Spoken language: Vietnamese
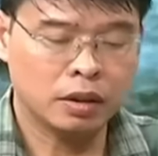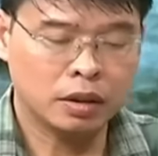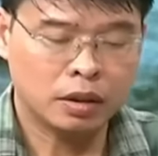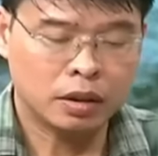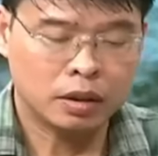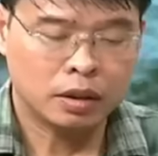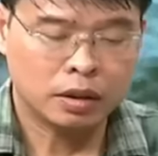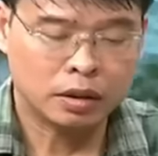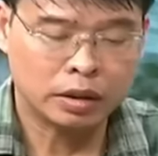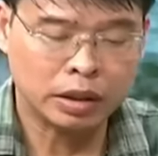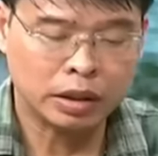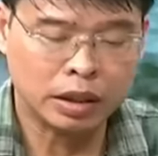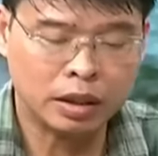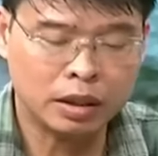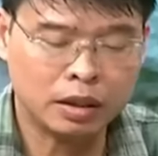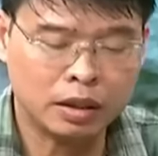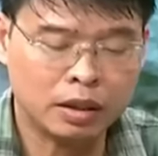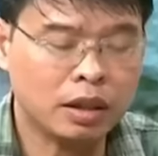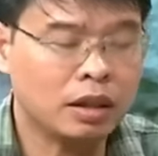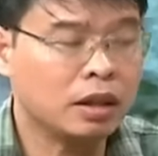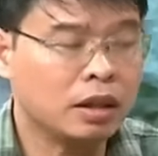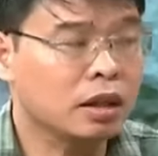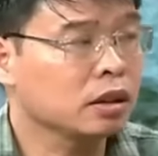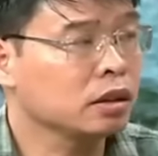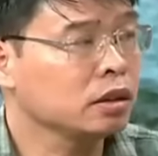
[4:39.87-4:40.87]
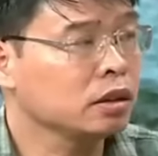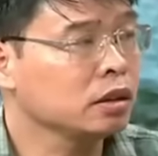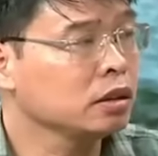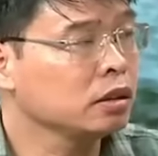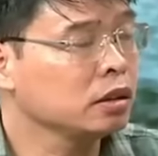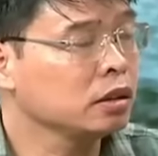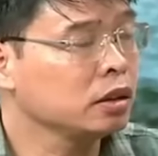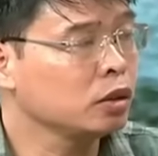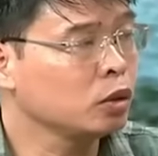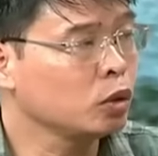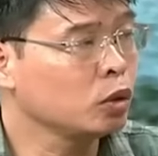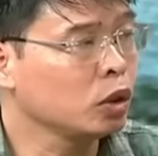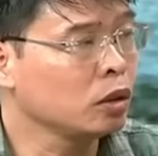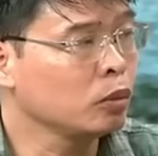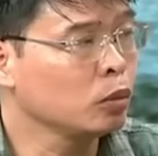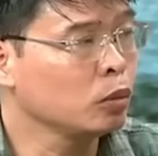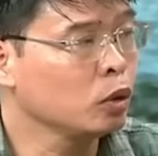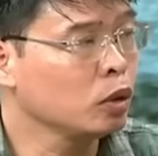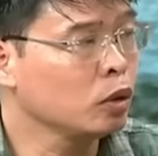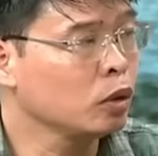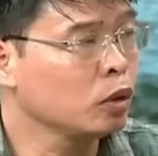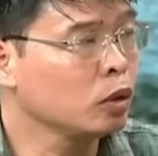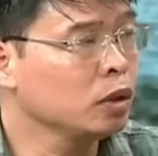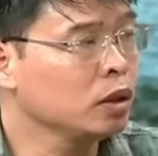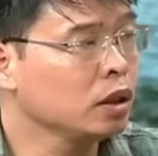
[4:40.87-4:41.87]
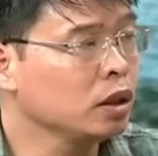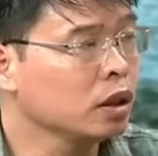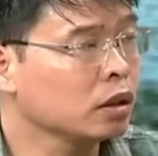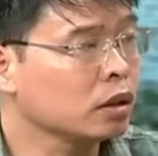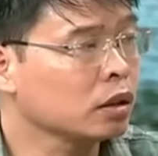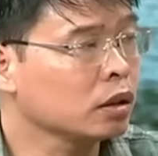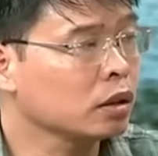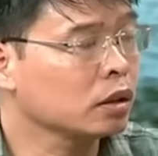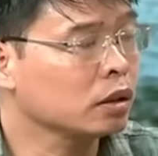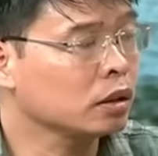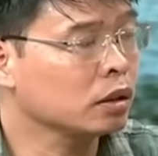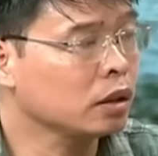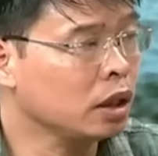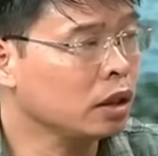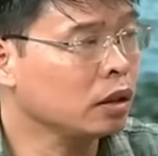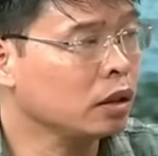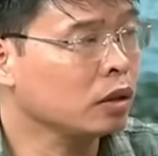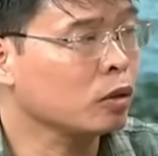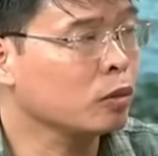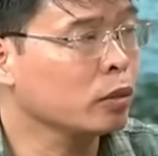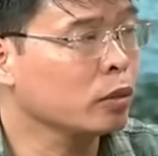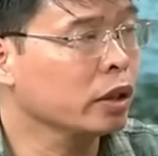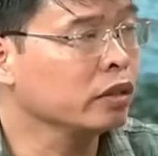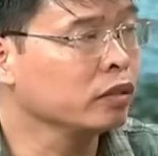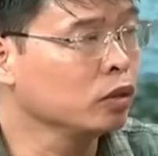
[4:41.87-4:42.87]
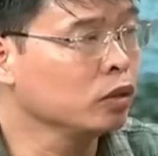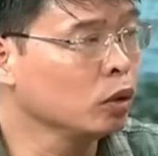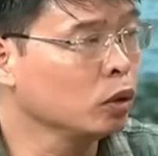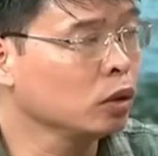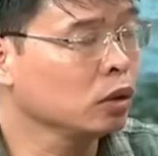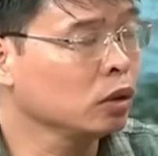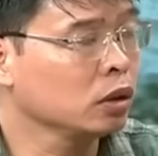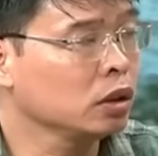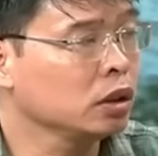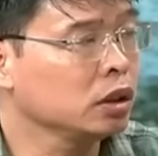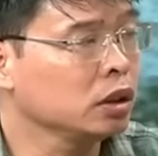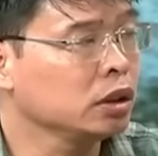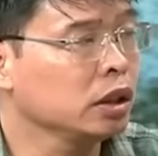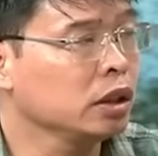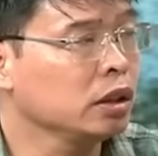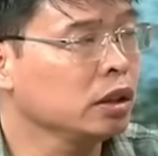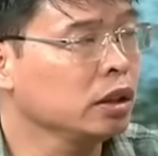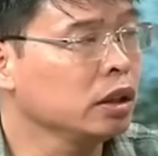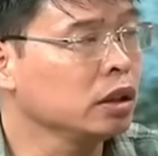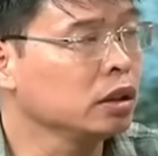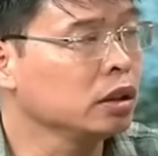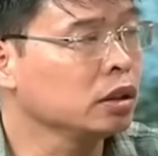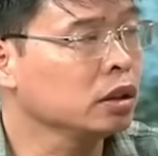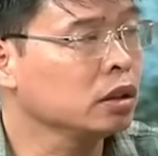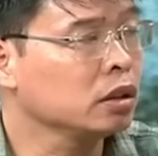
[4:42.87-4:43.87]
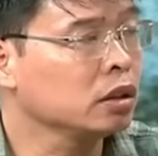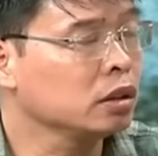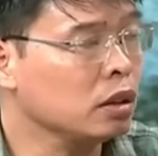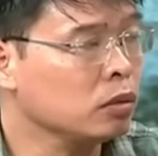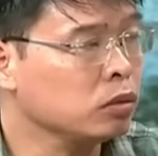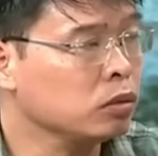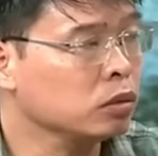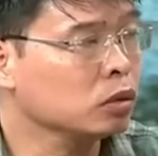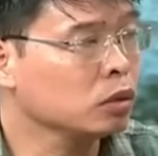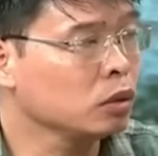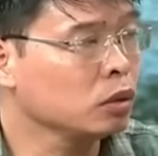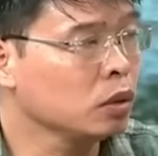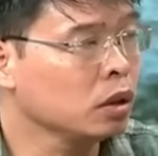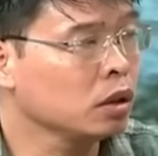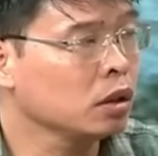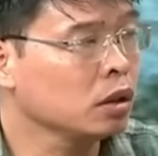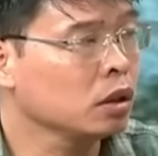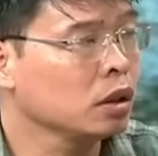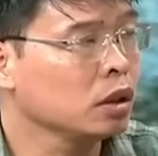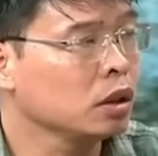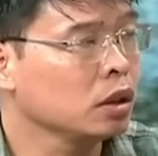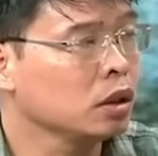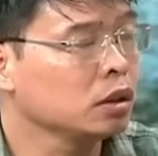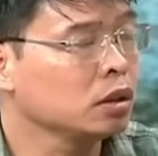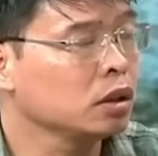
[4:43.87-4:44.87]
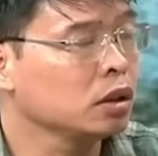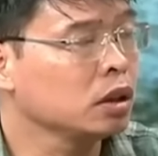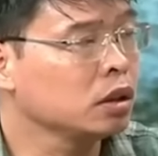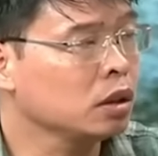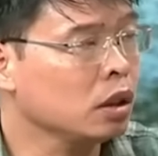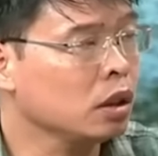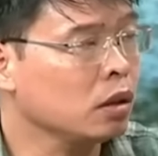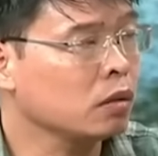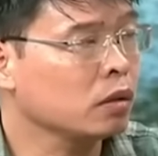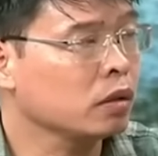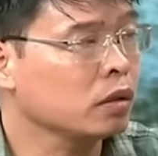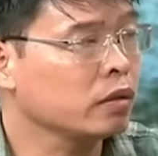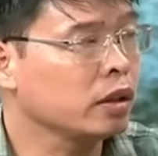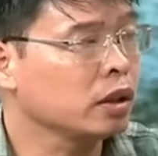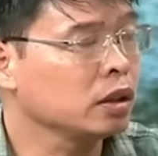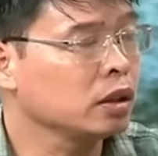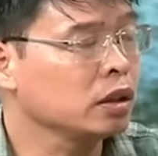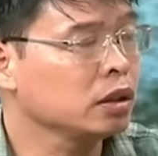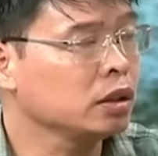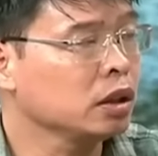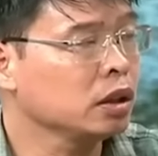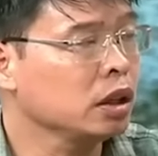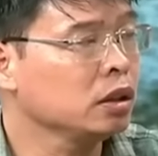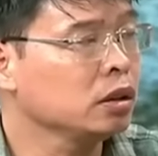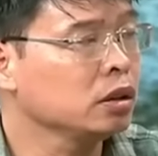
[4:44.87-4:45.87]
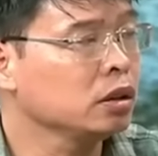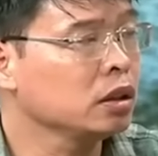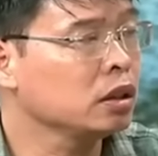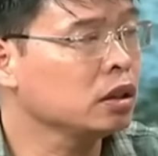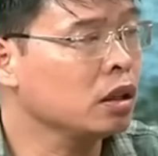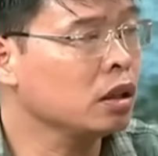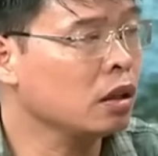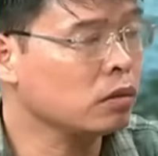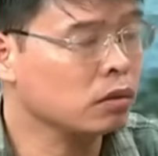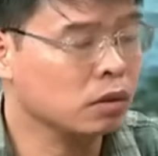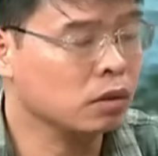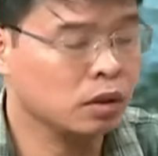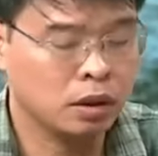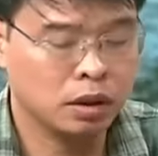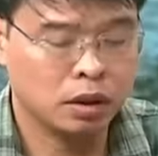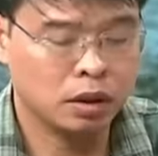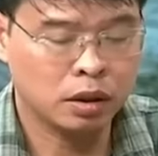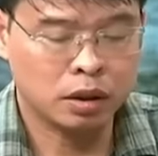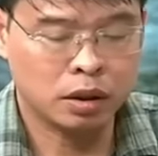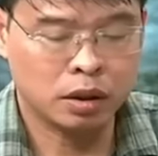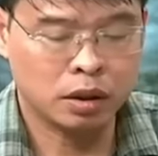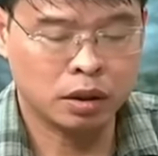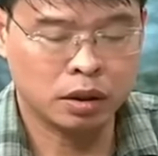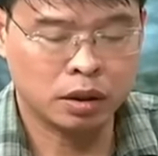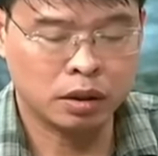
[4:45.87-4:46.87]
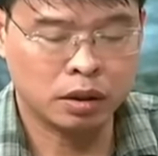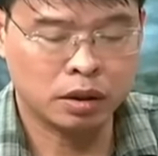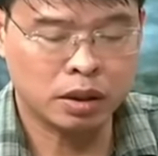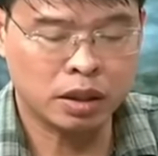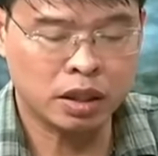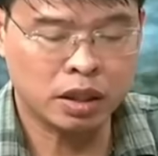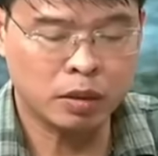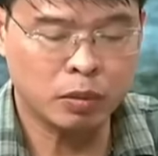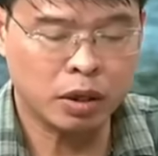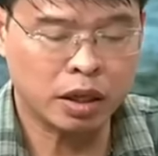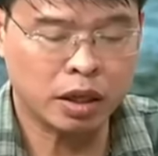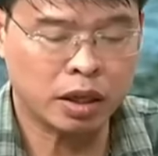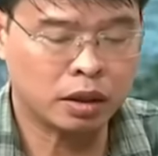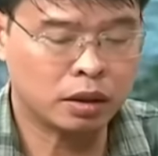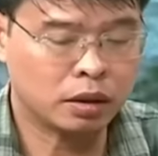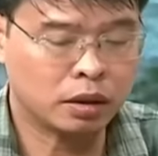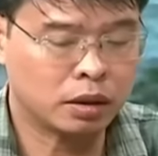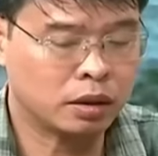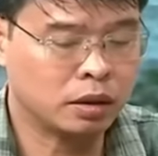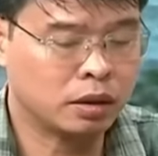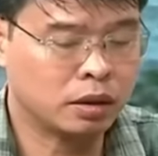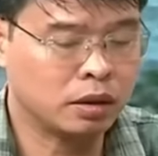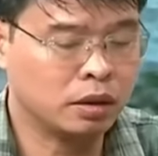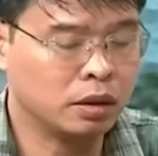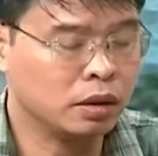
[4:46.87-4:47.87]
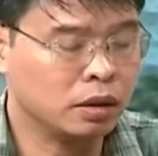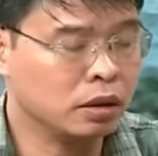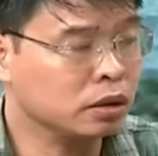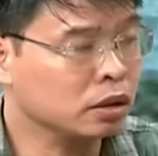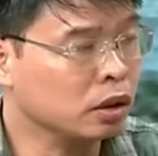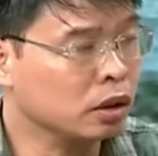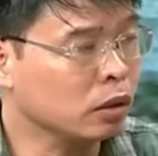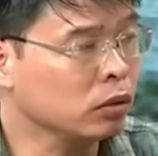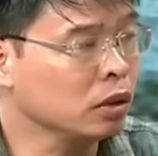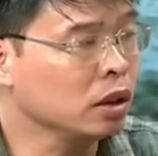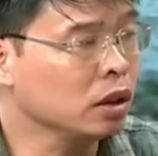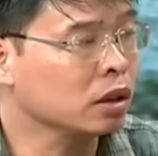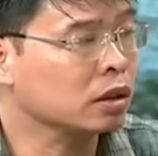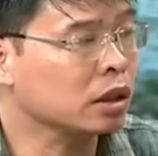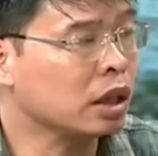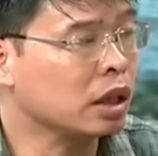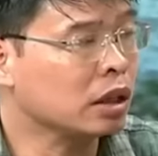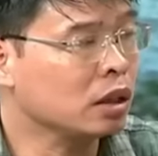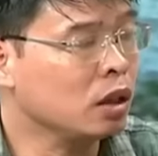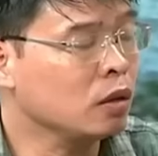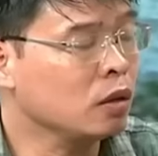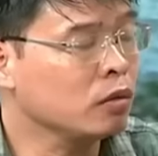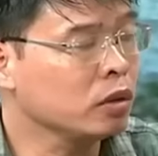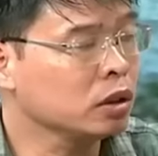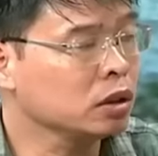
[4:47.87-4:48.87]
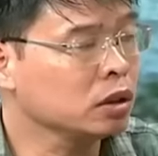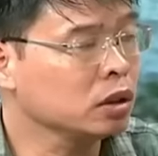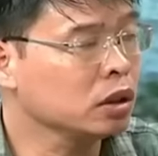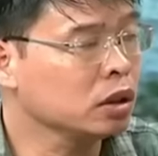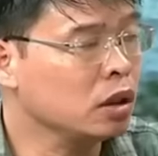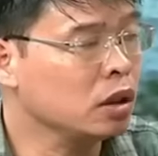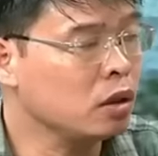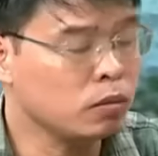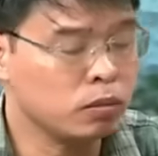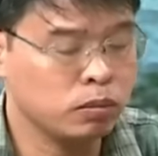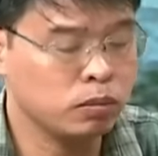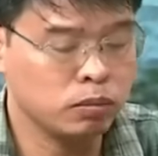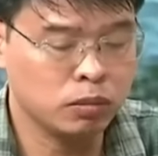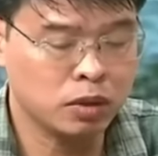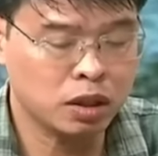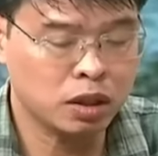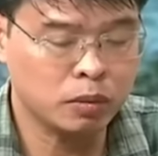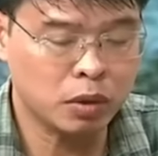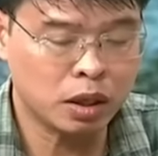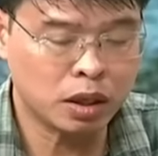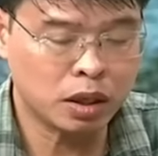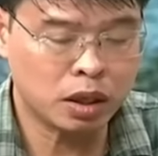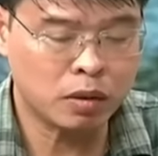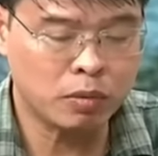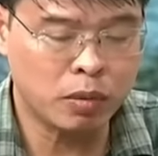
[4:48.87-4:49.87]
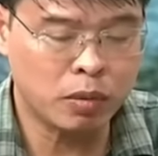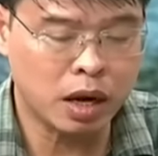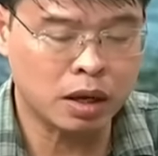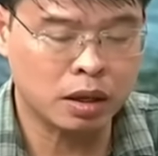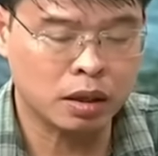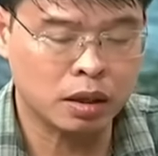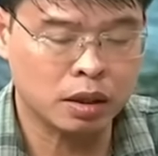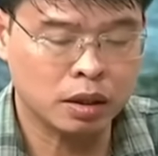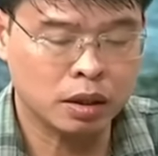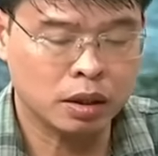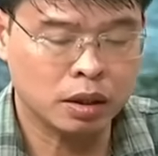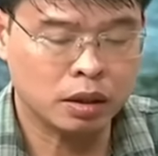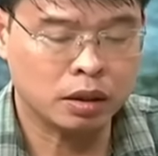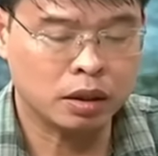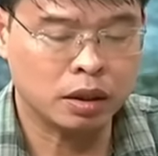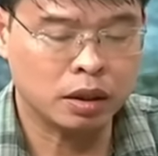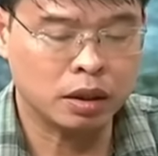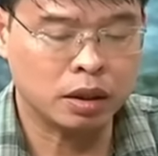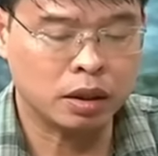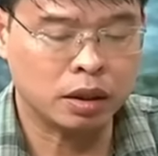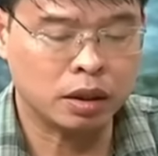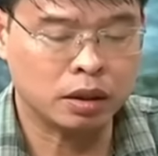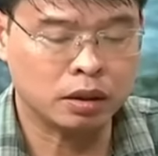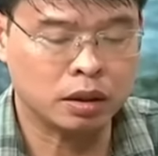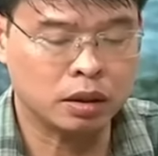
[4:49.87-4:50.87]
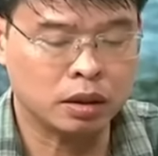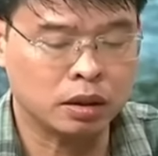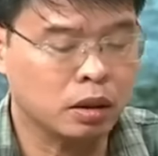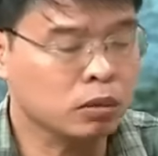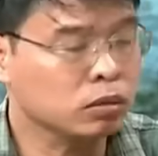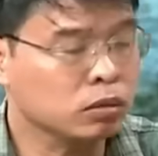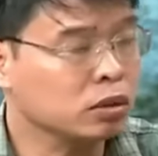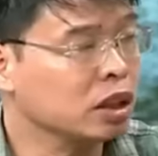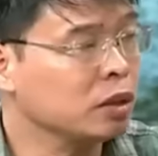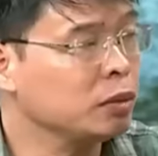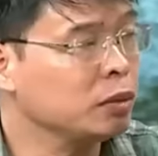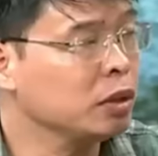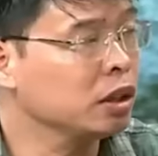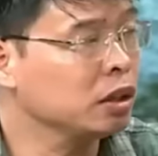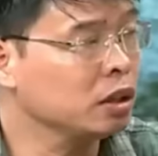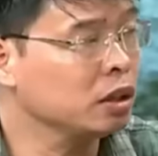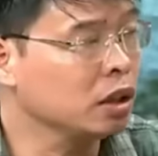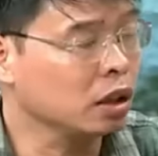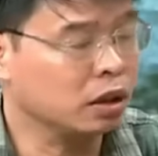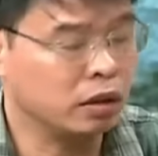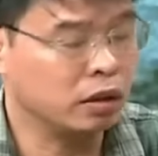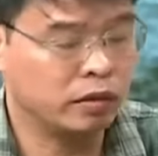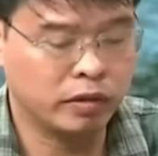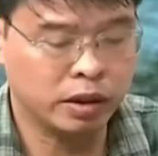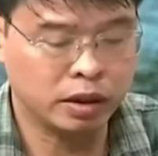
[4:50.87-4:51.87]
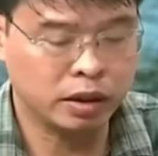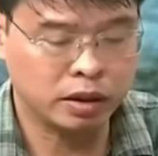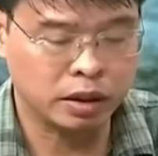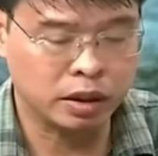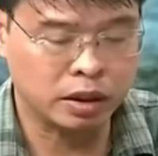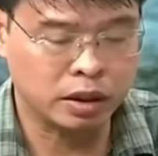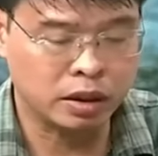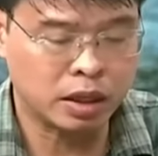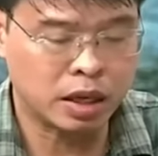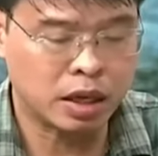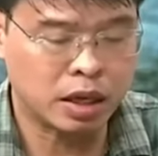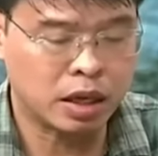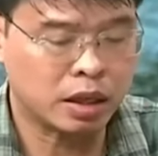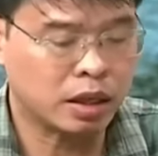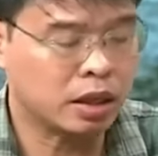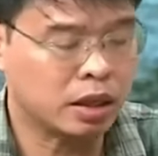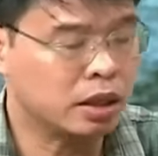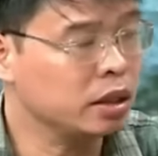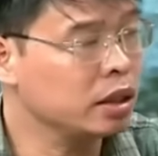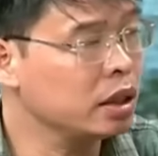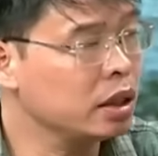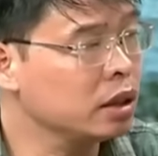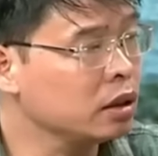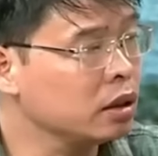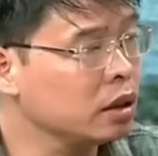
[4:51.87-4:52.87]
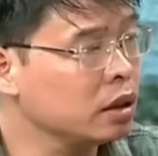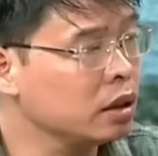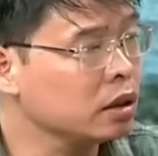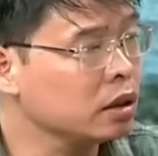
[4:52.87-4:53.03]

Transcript: sạt lở đất là sự dịch chuyển của khối lượng đất mảnh vụn từ trên đỉnh sườn dốc xuống sườn dốc và dưới chân sườn dốc à, khi mà cái trọng lực tác động vào sườn dốc mất cân bằng thì đã sườn dốc sẽ bị trượt và xảy ra cái hiện tượng